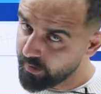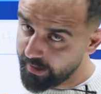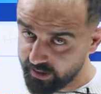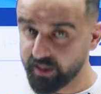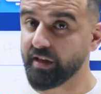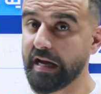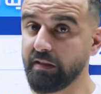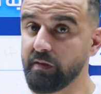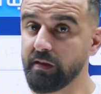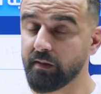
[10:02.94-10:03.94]
قد
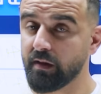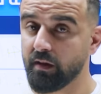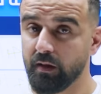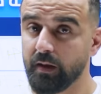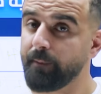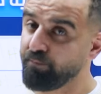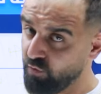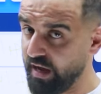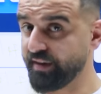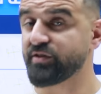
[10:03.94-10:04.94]
التحدي
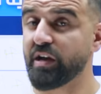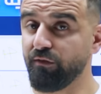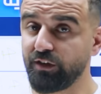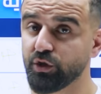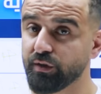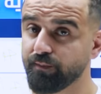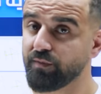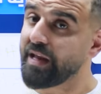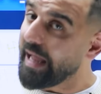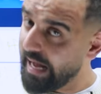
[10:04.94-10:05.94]
حنصحى الفجر
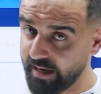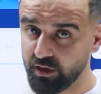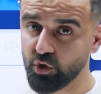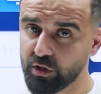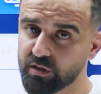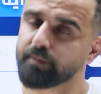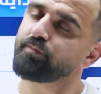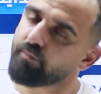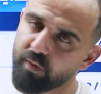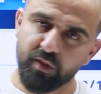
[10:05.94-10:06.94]
حننجز
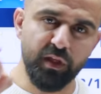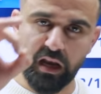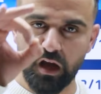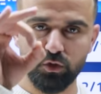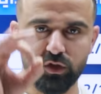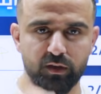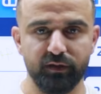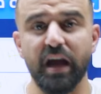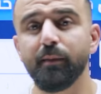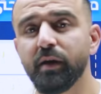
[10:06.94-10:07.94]
باذن الله استاذي
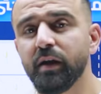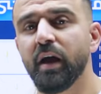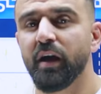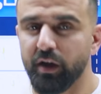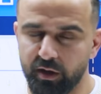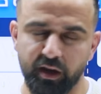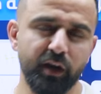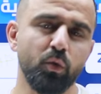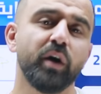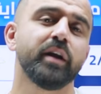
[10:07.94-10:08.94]
دائما
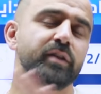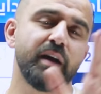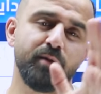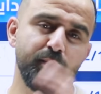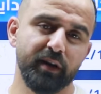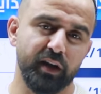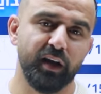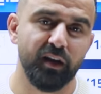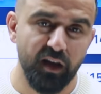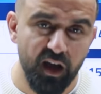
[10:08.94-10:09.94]
اركن وانا دائما بركن
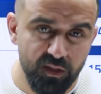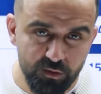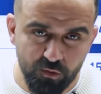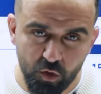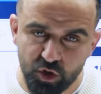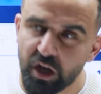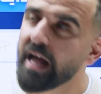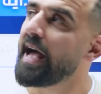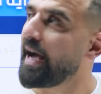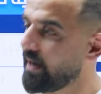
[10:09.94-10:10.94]
على هذا الفوج
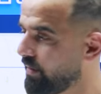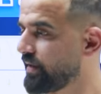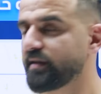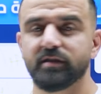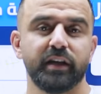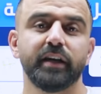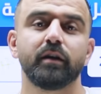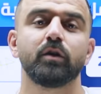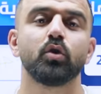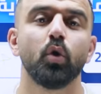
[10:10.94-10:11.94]
الذي
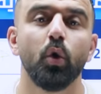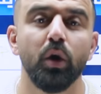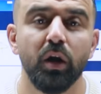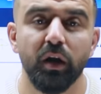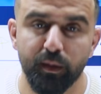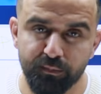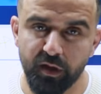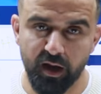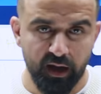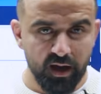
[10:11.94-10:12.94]
يستحق كل
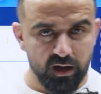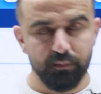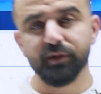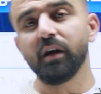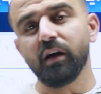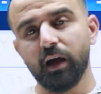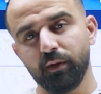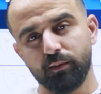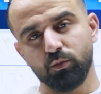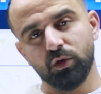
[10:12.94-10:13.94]
ابداع البطاقه
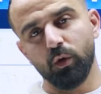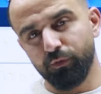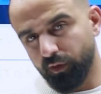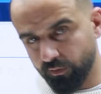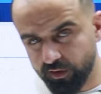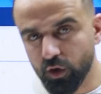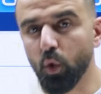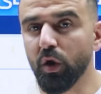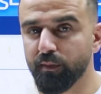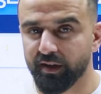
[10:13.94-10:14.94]
حبايب متوفره في
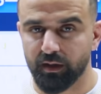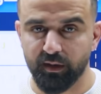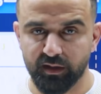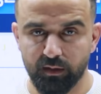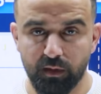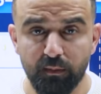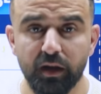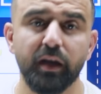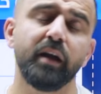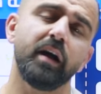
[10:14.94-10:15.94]
كل مكتبات
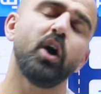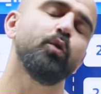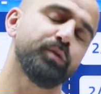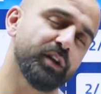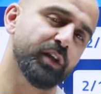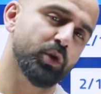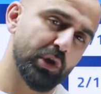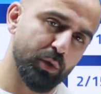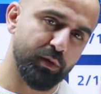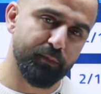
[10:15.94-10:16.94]
المملكه او بتقدر
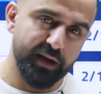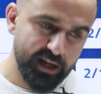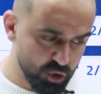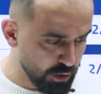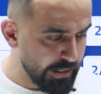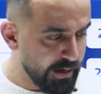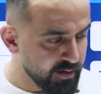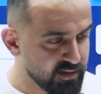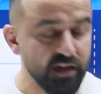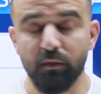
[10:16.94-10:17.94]
تطلب الباكج
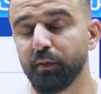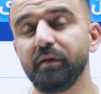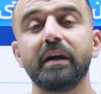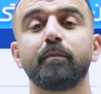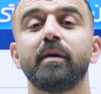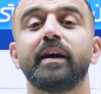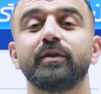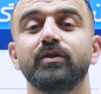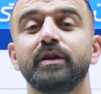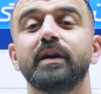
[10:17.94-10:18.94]
زي ما بدك ما
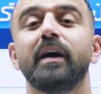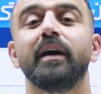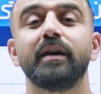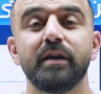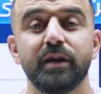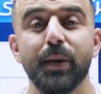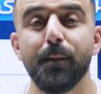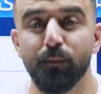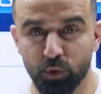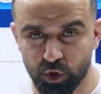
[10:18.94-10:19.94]
عندي اي
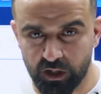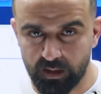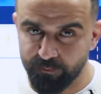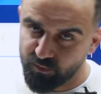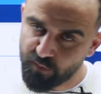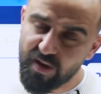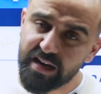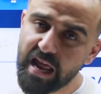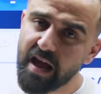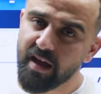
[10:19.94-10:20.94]
مشكله
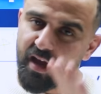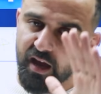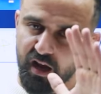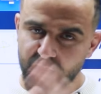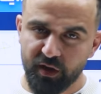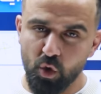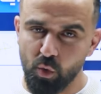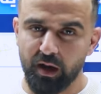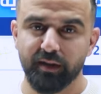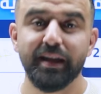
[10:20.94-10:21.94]
اتفقنا اذا
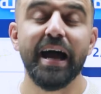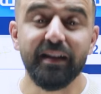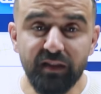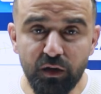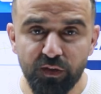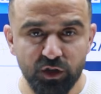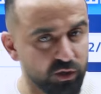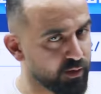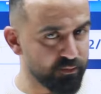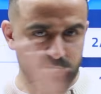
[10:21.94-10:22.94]
هو تحدي
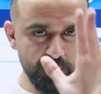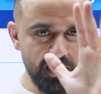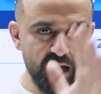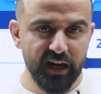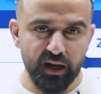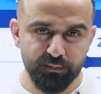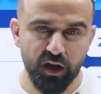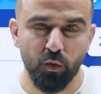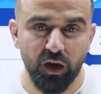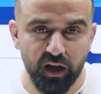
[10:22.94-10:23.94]
الفجر بسم الله
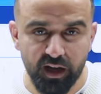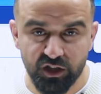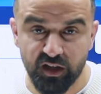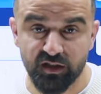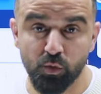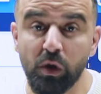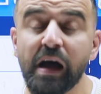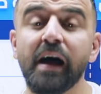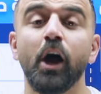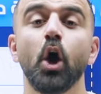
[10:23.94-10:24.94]
نبدا ولا نخشى
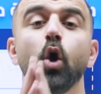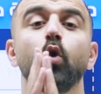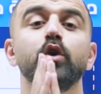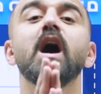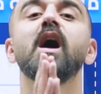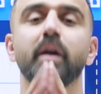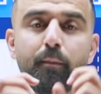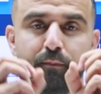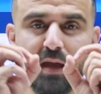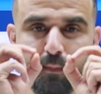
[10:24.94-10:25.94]
سواه ويا
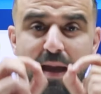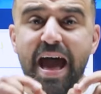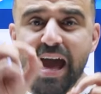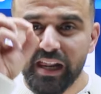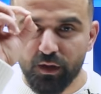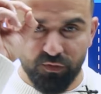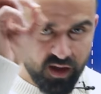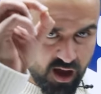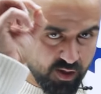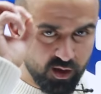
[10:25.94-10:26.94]
رب يبارك
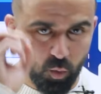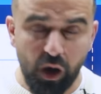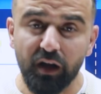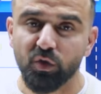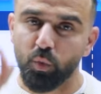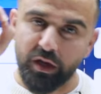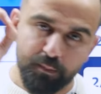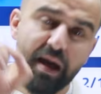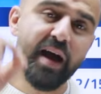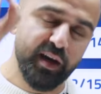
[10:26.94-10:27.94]
في هذا الوقت
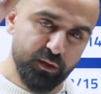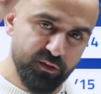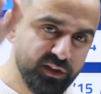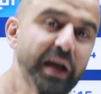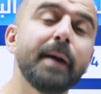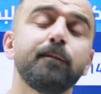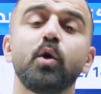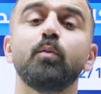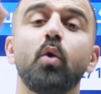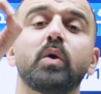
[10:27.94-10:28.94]
ويبارك في
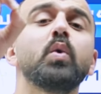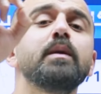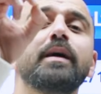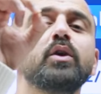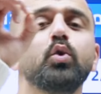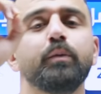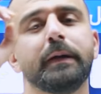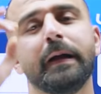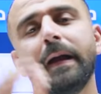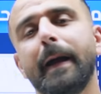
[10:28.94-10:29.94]
تعبكم وكل
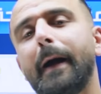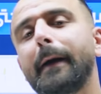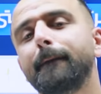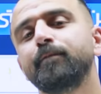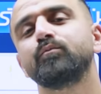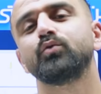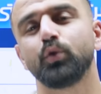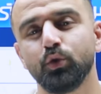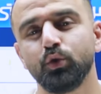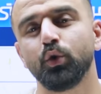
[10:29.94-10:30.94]
معلومه عم
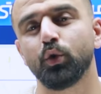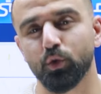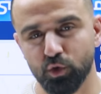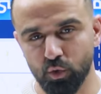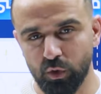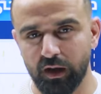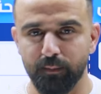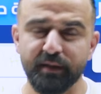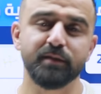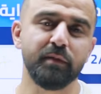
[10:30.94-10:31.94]

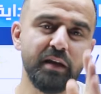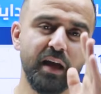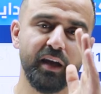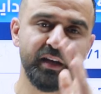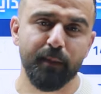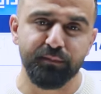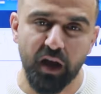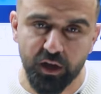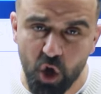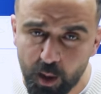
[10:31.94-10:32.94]
تدرسوها بسم الله
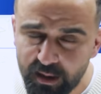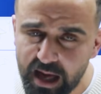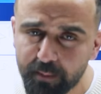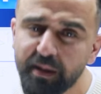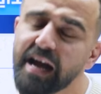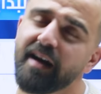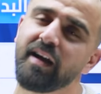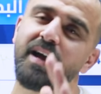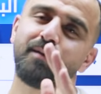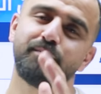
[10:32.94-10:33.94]
نبدا يوم الاربعاء
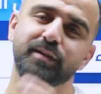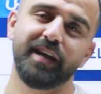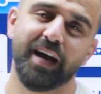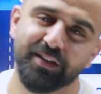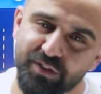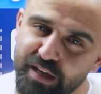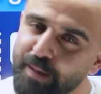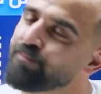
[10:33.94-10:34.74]
بتحدي